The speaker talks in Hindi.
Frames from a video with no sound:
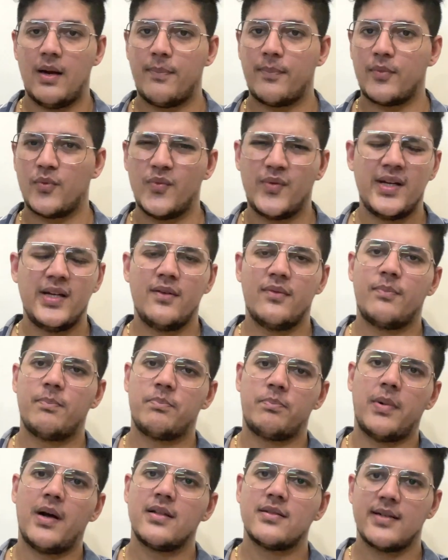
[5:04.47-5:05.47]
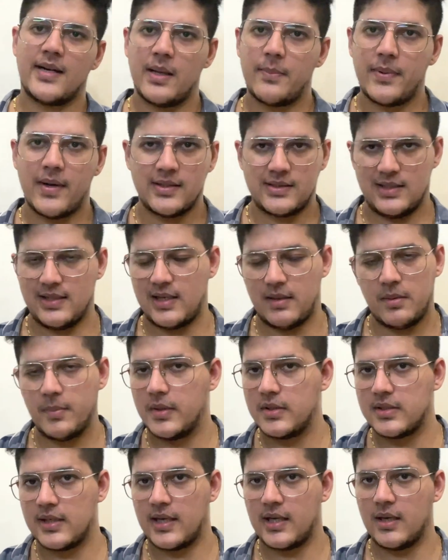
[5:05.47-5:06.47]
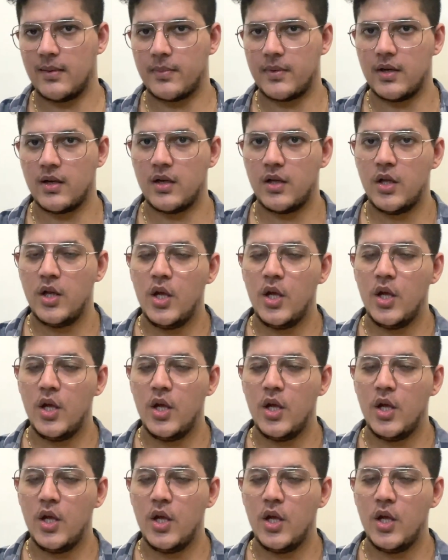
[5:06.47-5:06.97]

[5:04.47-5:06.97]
आप वही पाँच साढ़े पाँच हज़ार में बन जाएगा आपका